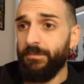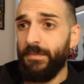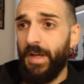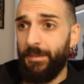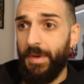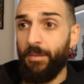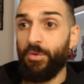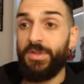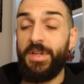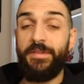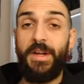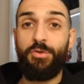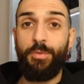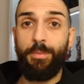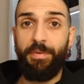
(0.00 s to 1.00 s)
abbiamo
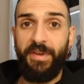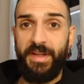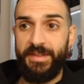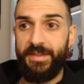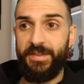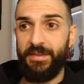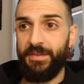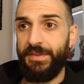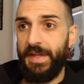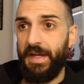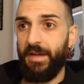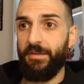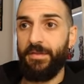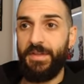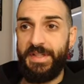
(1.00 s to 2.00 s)
Savage Press
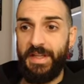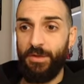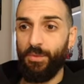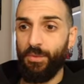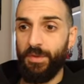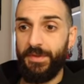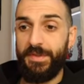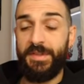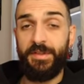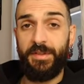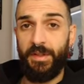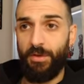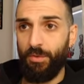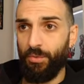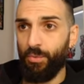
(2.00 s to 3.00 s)
da Star Wars The
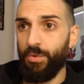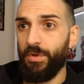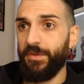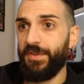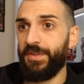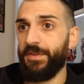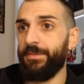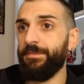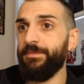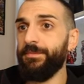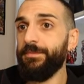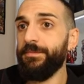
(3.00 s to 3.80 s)
Clone Wars,